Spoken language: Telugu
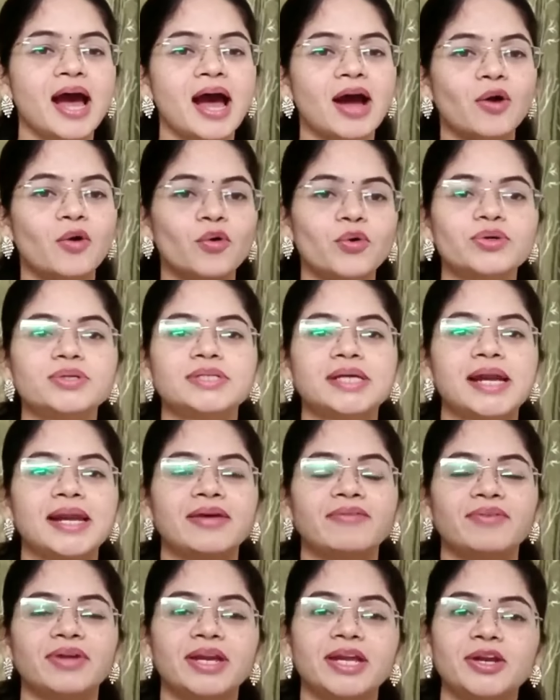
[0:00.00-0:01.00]
ఆ కోడ్స్
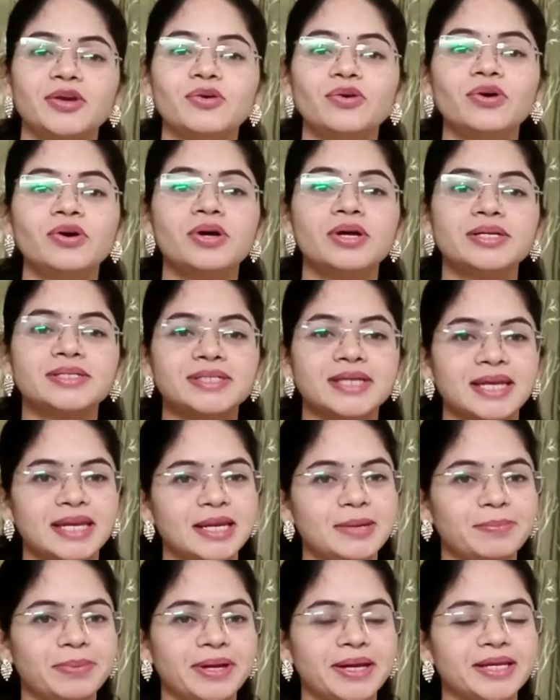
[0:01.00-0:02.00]
అనేవి నేను
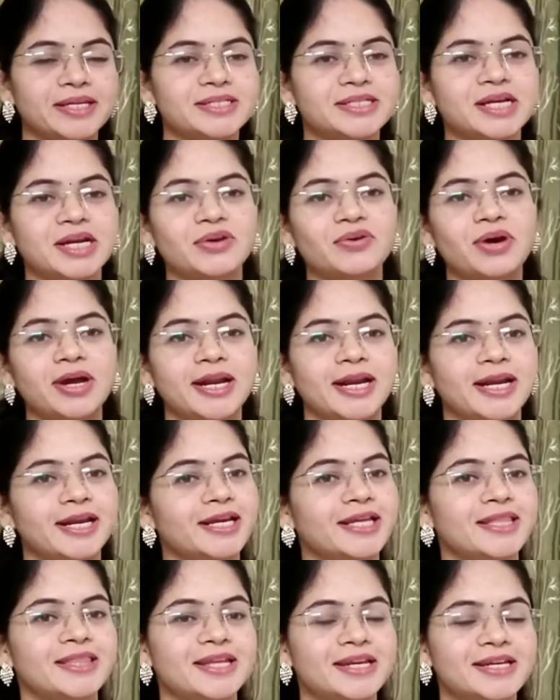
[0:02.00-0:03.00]
స్క్రీన్ పైన ఇచ్చాను అలానే
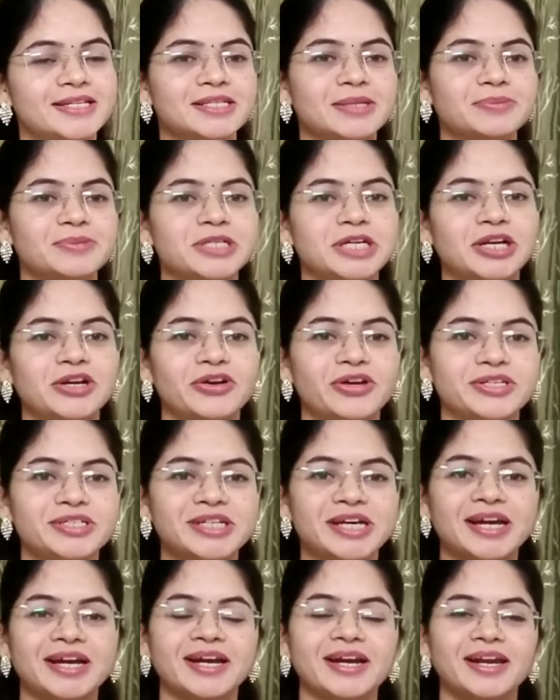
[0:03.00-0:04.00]
కింద డిస్క్రిప్షన్లో
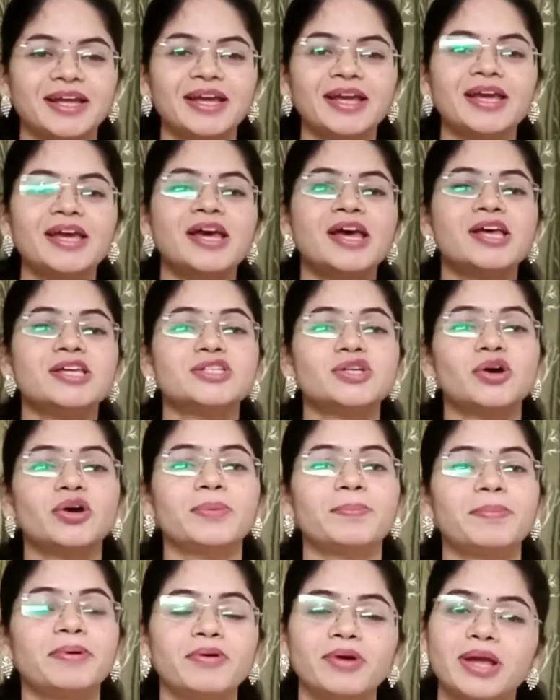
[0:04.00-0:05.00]
ఇచ్చానండి సో
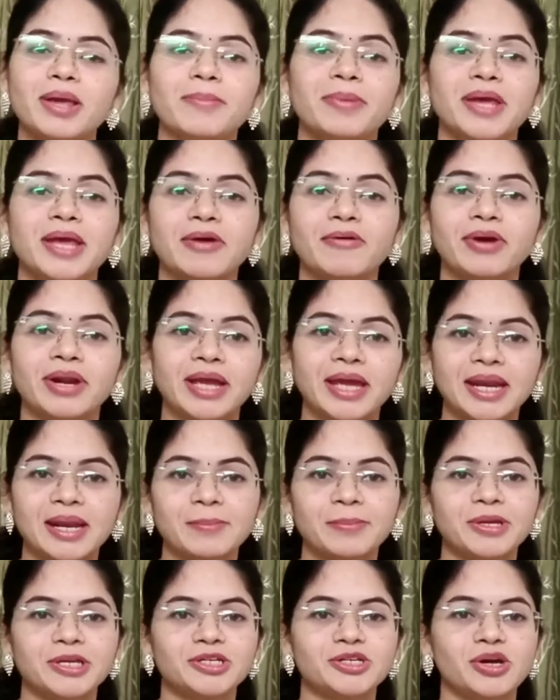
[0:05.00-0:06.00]
ఇప్పటివరకు మీకు
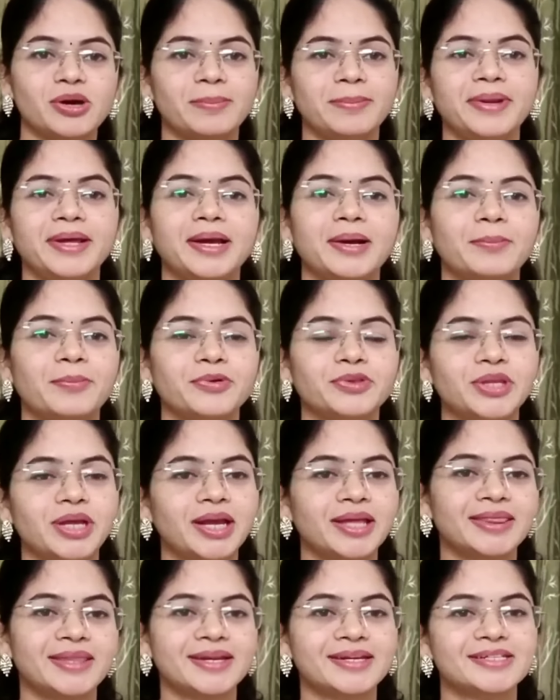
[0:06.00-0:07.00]
ఎవరికైనా మీషో యాప్ లేకపోతే
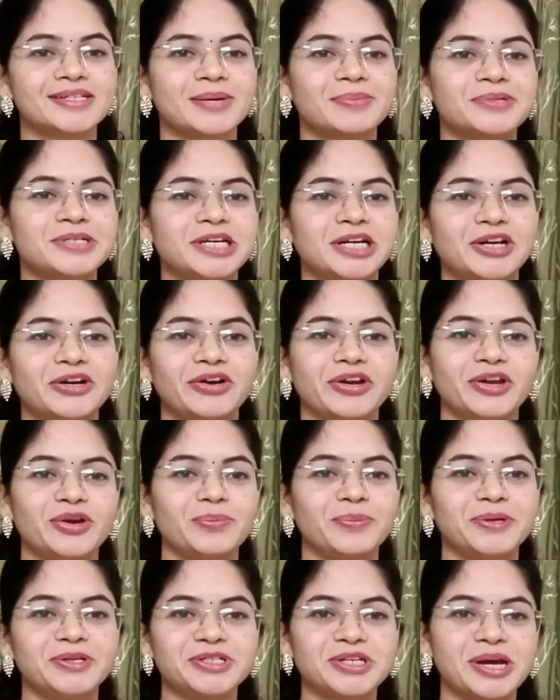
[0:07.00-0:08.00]
కింద డిస్క్రిప్షన్లో
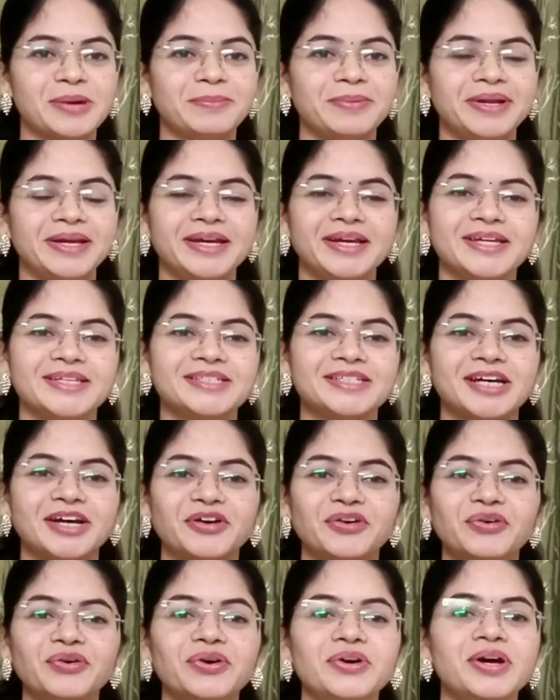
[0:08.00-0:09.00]
నేను మీషో యాప్ లింక్
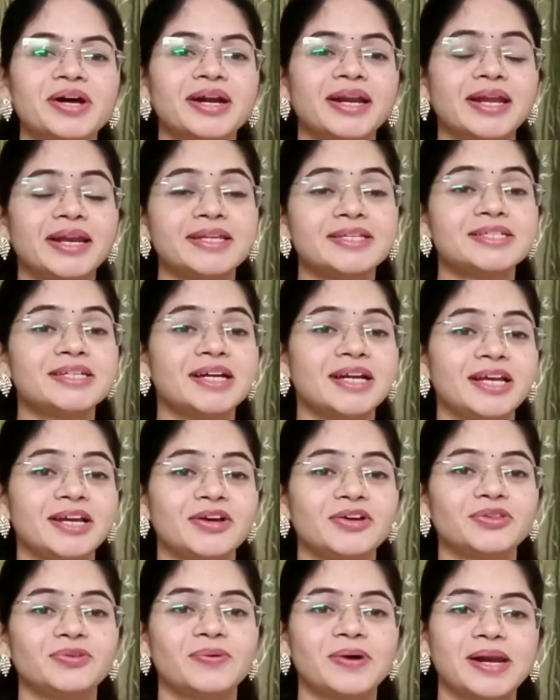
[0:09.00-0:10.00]
ఇచ్చాను నేను ఇచ్చిన
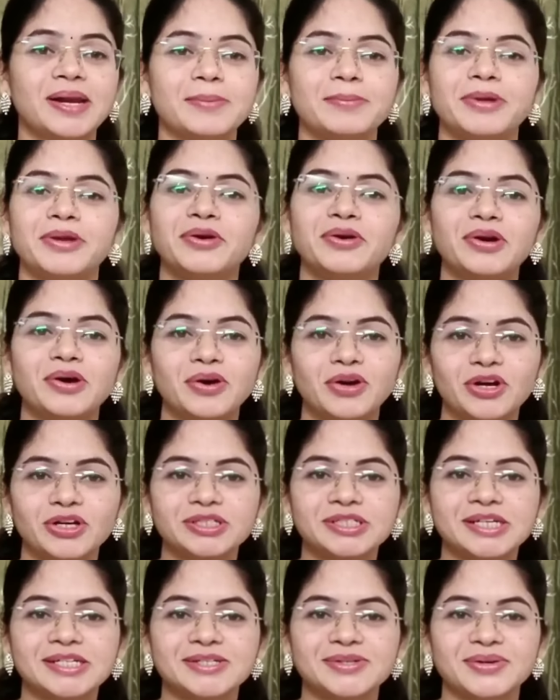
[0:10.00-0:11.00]
లింక్ ద్వారా మీరు
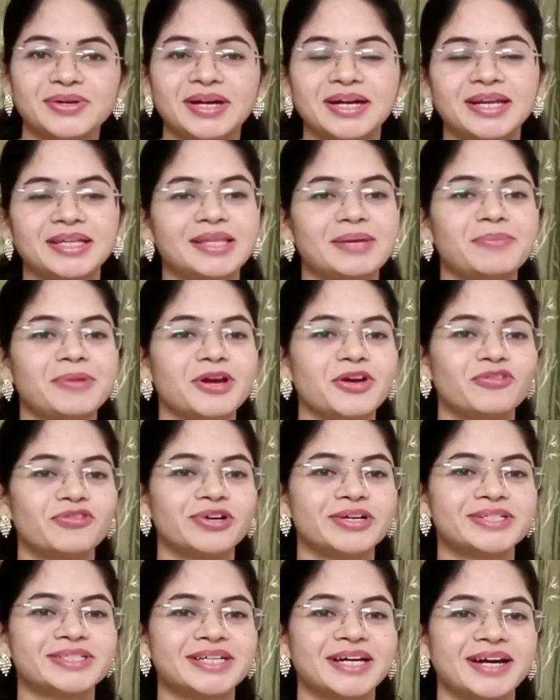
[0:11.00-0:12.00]
డౌన్లోడ్ చేసుకున్నట్టయితే మీకు
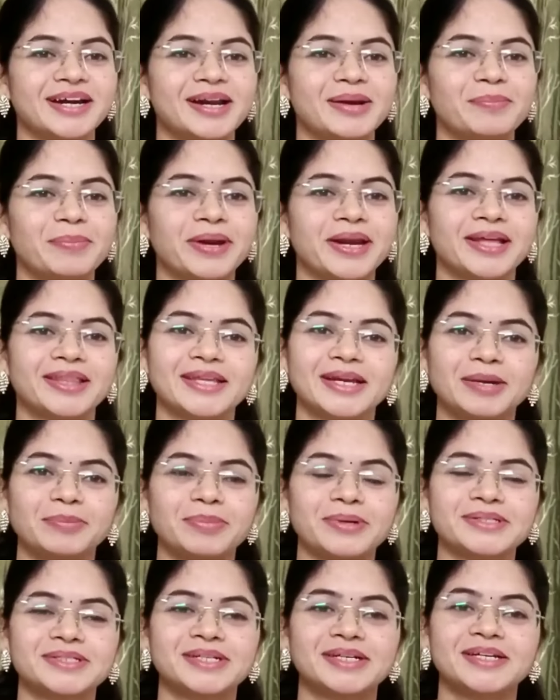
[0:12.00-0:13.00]
ఫస్ట్ ఆర్డర్ పైన ఏదైనా థర్టీ
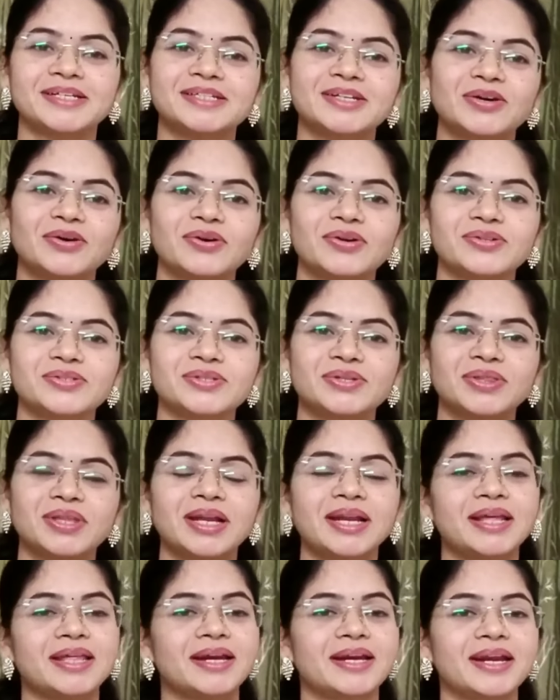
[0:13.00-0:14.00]
పర్సెంట్ డిస్కౌంట్ వస్తుంది
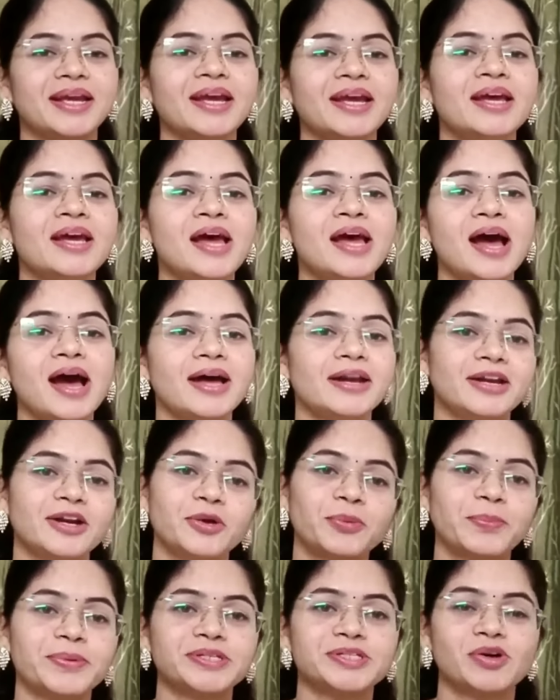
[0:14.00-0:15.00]
లేదంటే
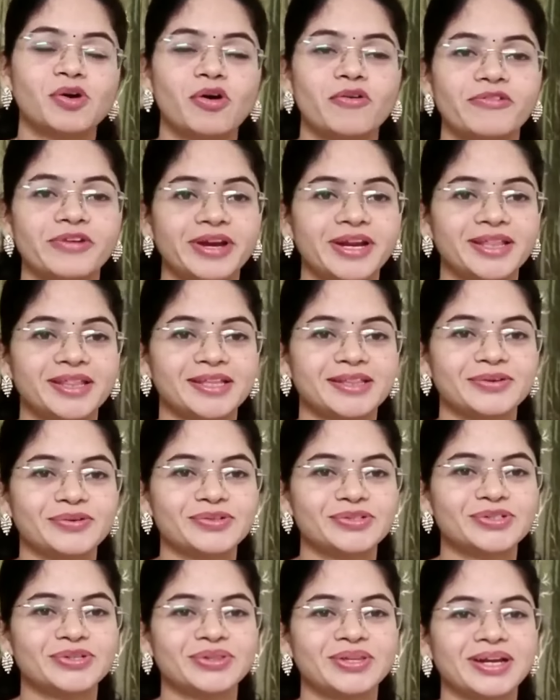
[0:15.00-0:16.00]
హండ్రెడ్ రూపీస్ ఆఫ్ అనేది అయితే
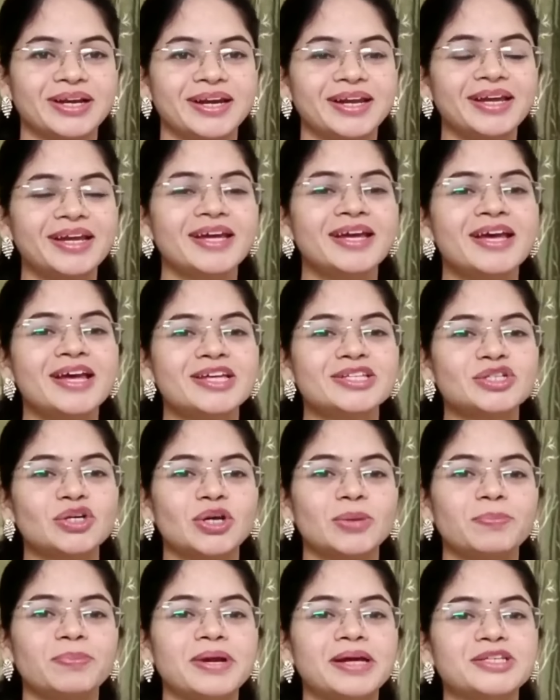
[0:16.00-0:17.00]
వస్తుందండి సో
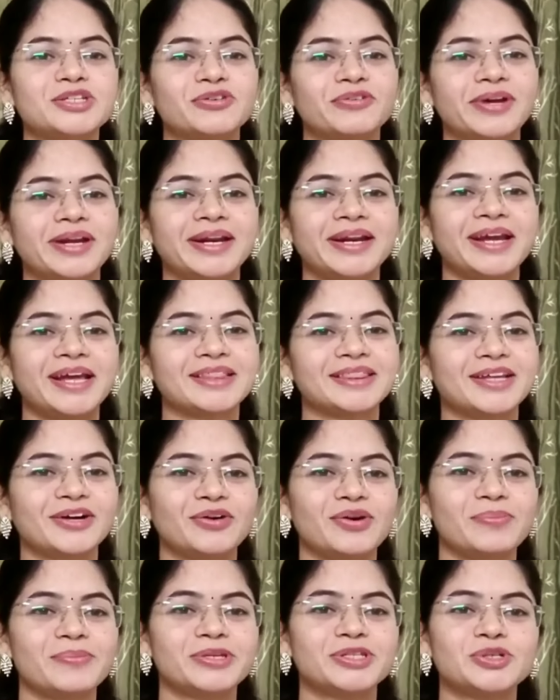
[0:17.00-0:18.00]
ఇప్పుడు ఆ జ్యువెలరీ అంతా
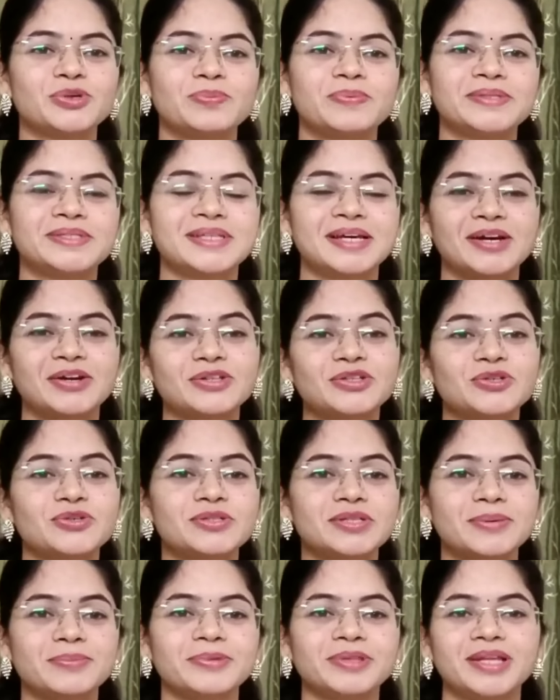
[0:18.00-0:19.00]
కూడా మీకు చూపిస్తాను
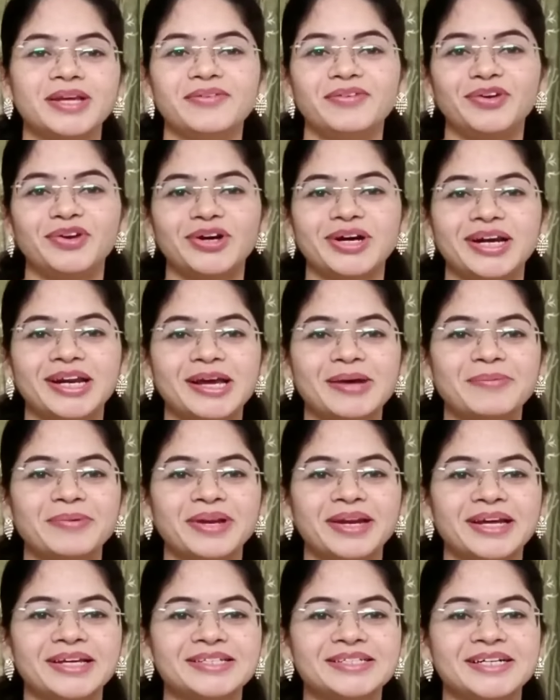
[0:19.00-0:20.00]
చూసే ముందు ఈ వీడియో కనుక
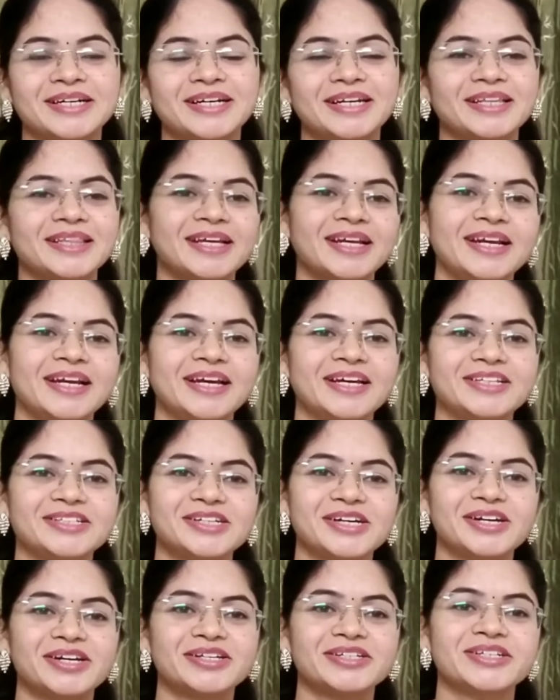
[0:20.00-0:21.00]
మీకు నచ్చినట్టయితే లైక్
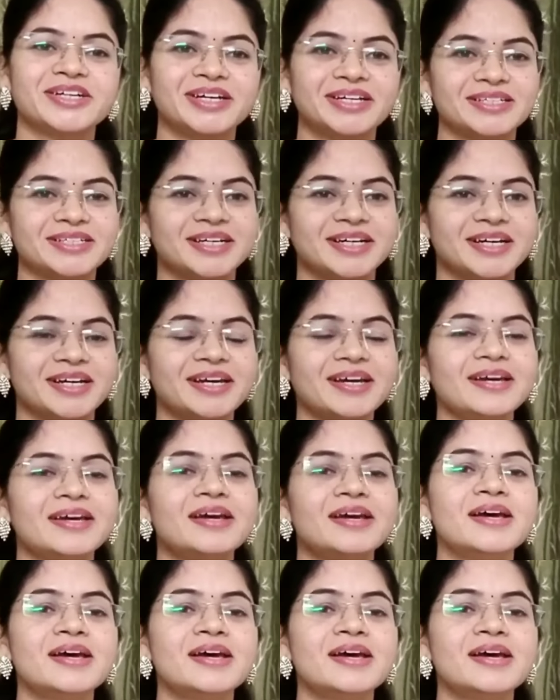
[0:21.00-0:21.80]
చేయండి షేర్ చేయండి